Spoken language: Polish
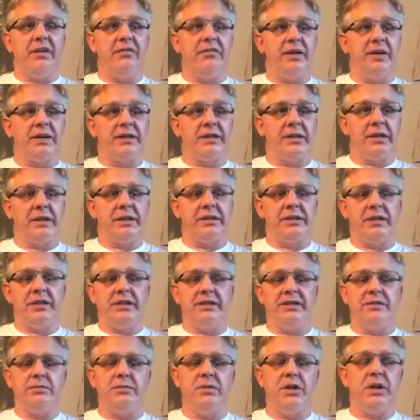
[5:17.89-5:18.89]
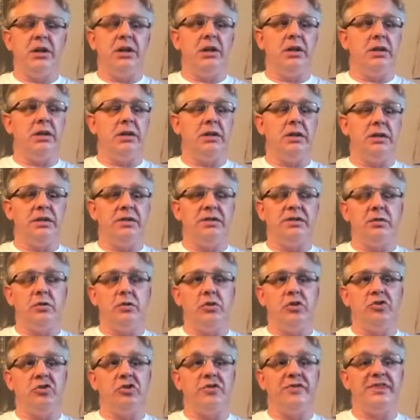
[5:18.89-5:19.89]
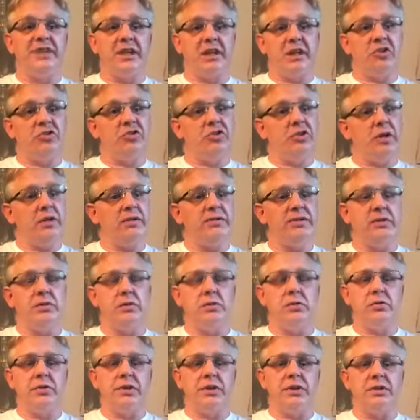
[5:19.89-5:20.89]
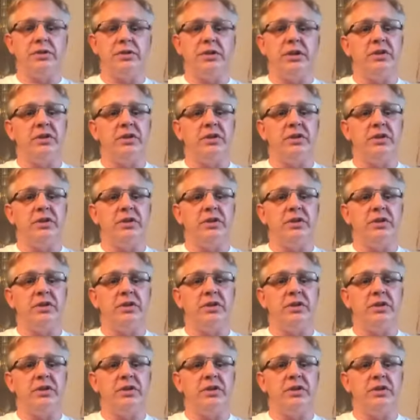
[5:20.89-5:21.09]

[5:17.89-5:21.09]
w artretyzmie, co jeszcze w zakażeniach skóry,